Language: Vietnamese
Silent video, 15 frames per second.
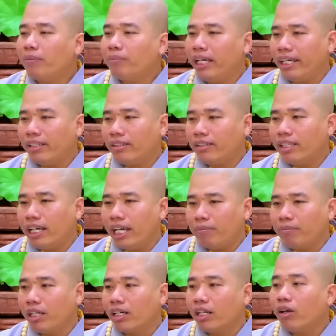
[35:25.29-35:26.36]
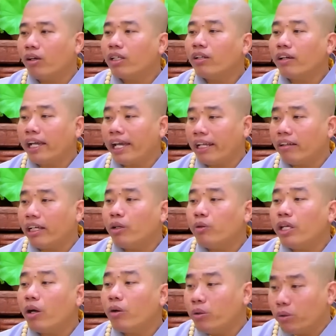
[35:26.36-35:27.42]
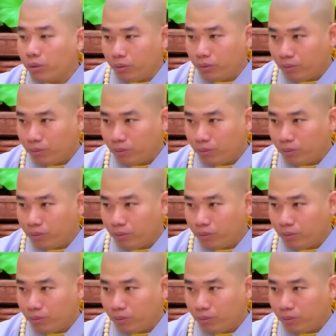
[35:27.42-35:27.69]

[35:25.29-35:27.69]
cho em nghe thôi, chứ em đừng có nói cho nó nghe, nó kêu dấu.